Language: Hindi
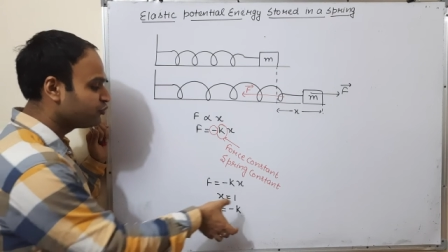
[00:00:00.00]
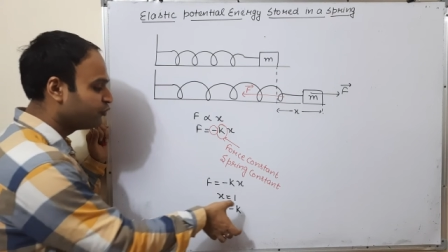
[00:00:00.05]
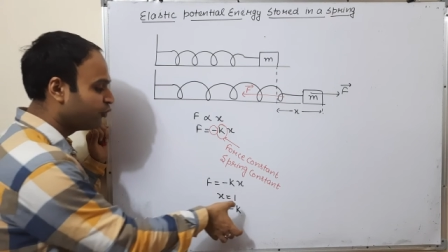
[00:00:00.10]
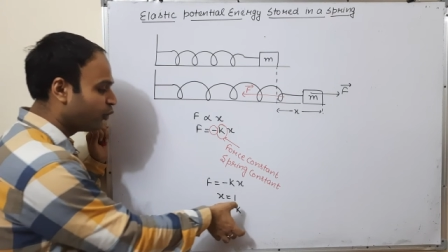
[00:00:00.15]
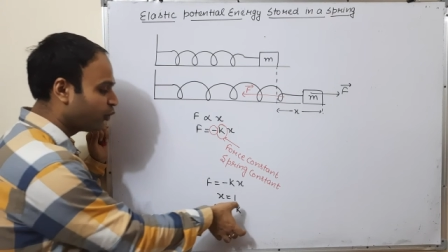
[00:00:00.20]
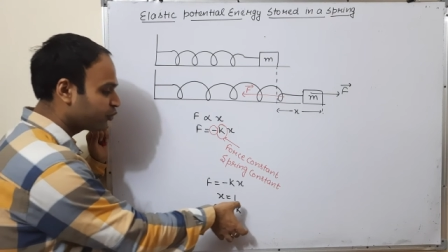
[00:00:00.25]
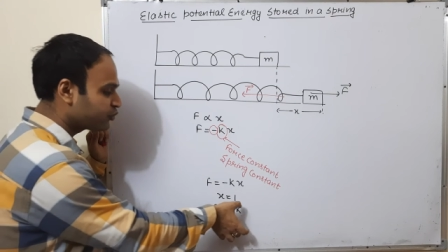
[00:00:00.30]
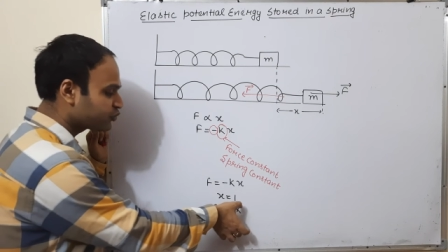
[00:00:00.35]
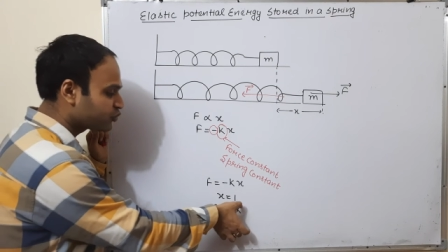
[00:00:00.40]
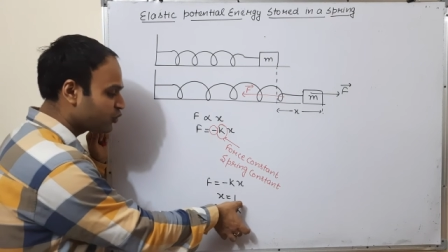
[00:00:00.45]

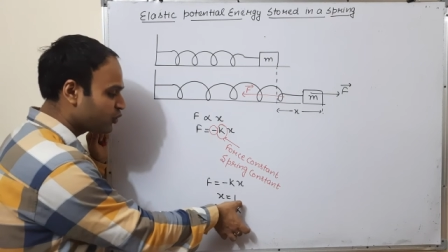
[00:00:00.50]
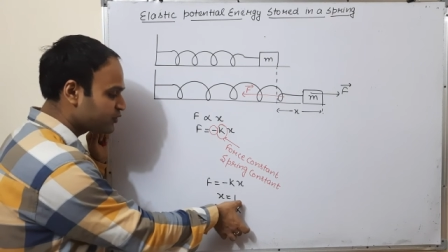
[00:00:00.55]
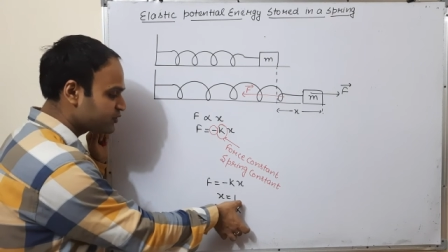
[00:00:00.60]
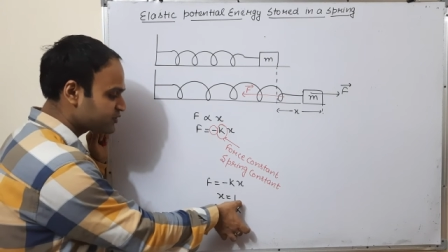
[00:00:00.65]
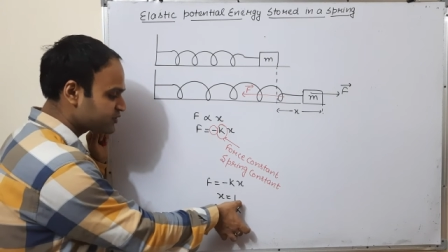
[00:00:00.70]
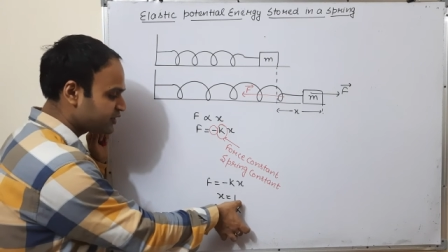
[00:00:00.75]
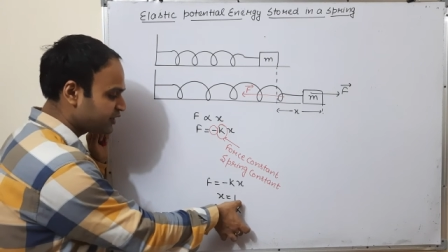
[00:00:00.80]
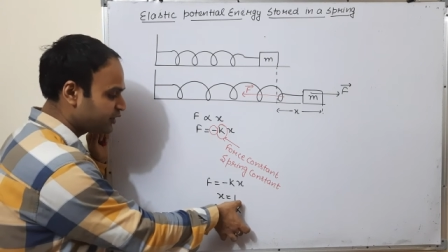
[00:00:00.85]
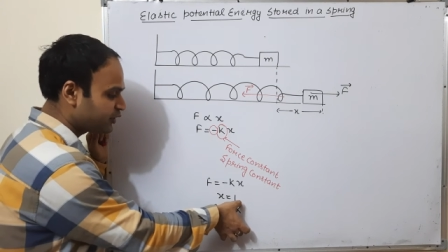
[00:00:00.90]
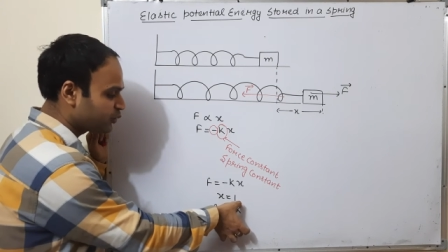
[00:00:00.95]
फोर्स
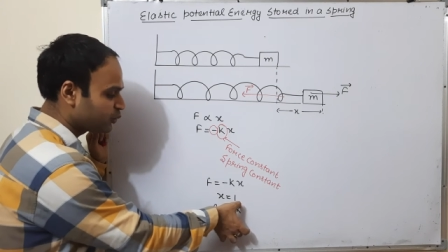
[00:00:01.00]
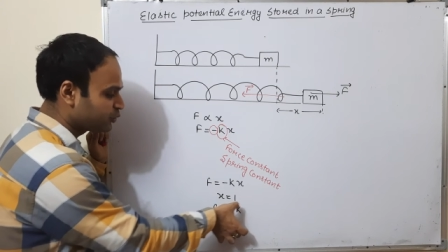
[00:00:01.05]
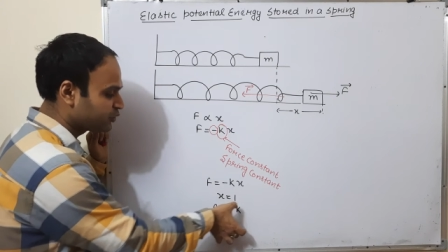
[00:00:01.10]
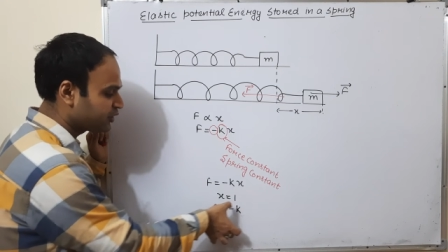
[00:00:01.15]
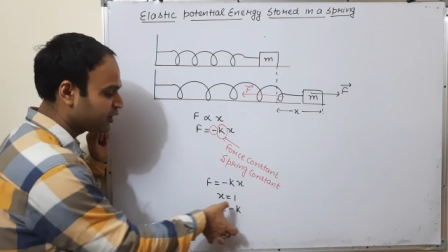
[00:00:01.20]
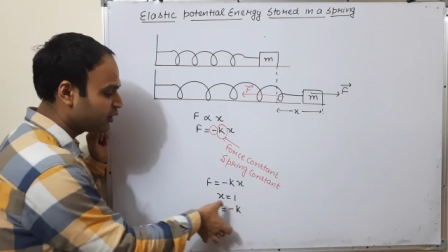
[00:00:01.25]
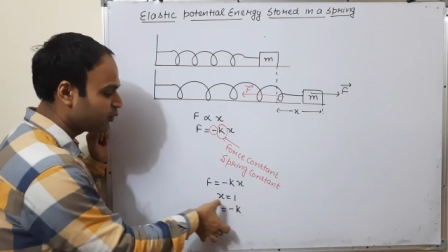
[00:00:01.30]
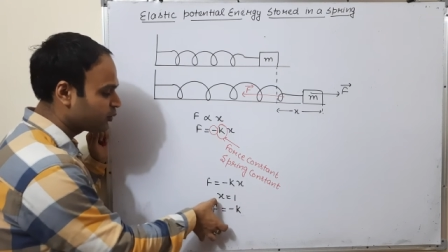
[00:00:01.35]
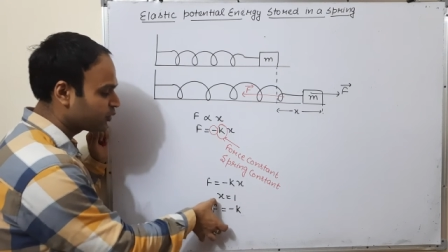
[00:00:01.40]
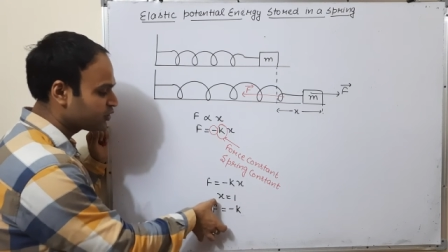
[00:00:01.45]
कांस्टेंट
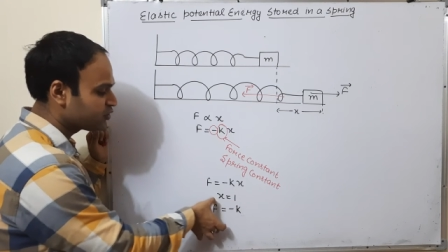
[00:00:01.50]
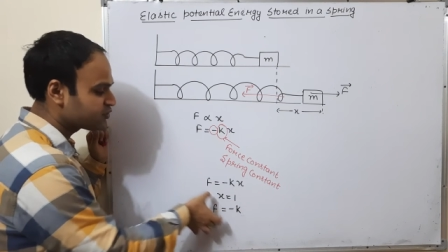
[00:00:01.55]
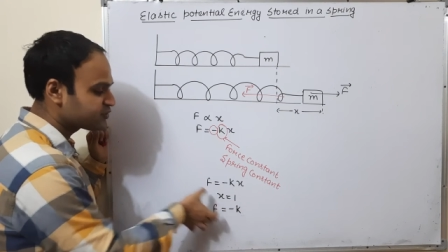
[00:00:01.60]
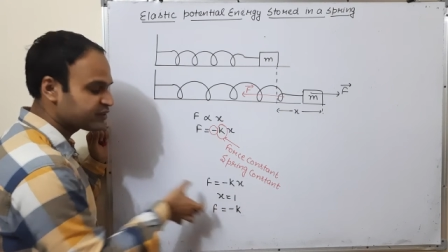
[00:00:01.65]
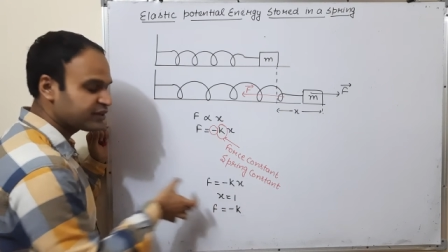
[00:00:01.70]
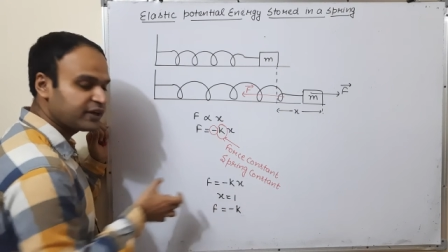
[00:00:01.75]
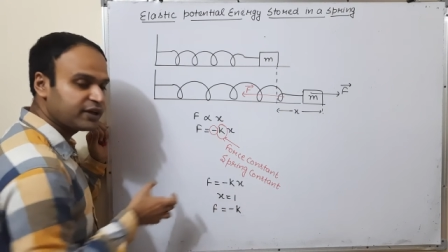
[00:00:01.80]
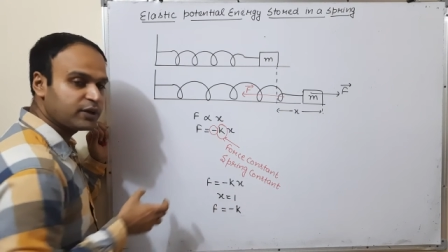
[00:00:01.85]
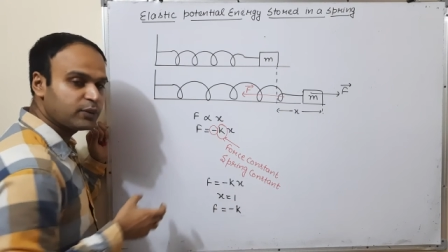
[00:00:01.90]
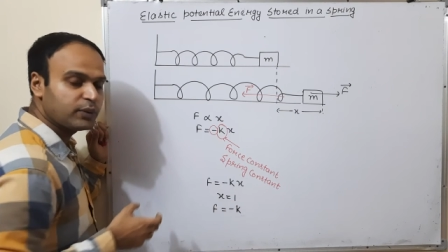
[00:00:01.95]
होता है वो
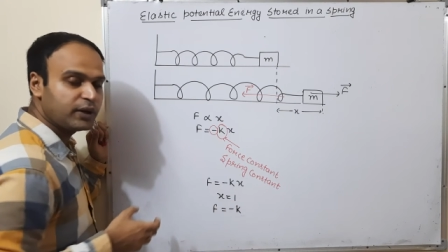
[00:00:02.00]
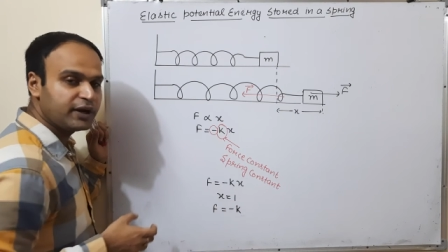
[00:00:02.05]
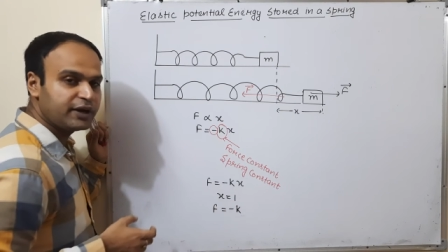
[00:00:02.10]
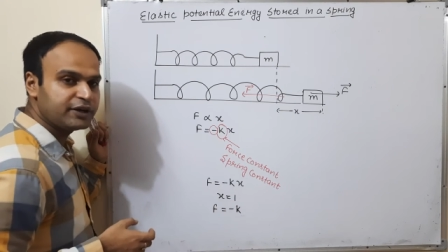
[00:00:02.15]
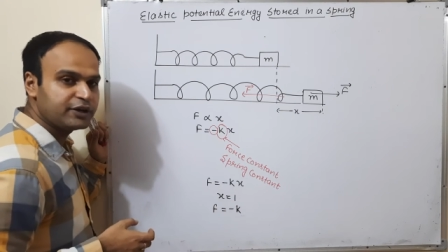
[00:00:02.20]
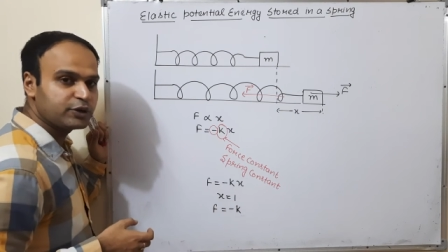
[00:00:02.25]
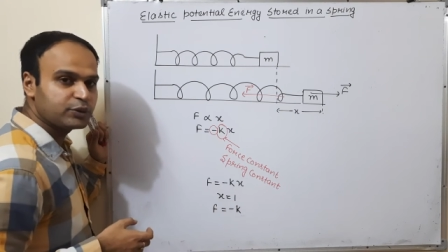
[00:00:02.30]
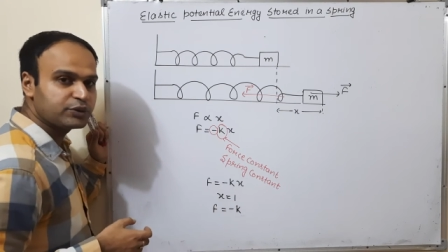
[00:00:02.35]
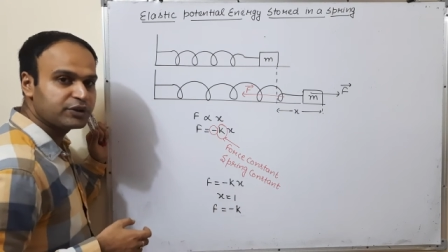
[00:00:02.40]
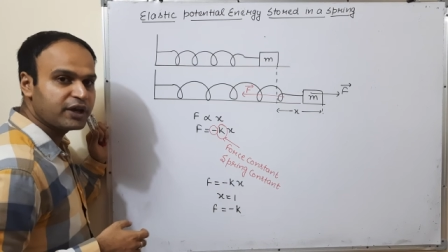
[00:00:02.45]
किसके
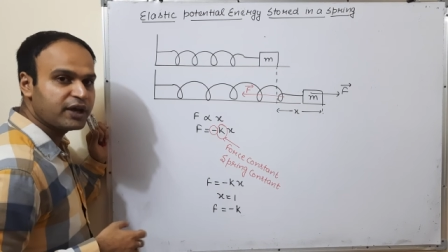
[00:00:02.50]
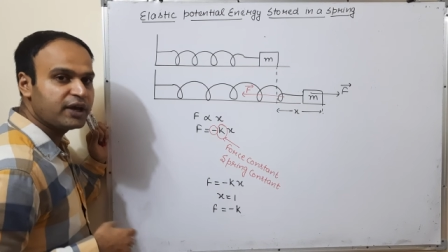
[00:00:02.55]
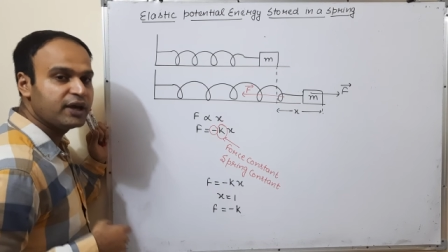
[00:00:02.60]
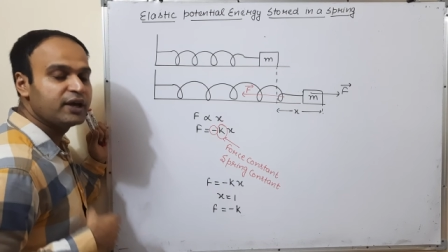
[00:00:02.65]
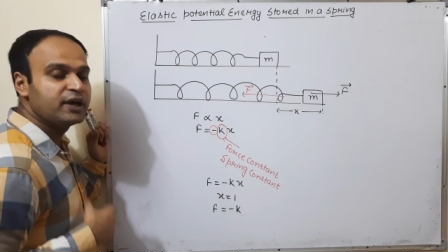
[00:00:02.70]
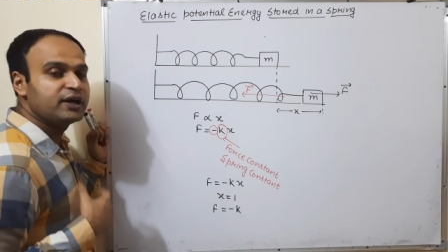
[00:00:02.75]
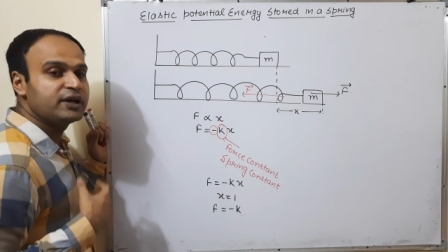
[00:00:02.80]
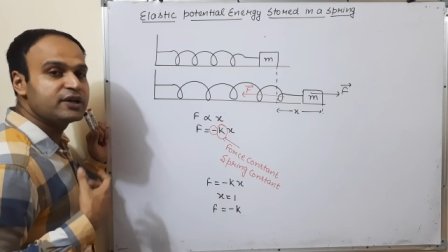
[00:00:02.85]
इक्वलेंट होता है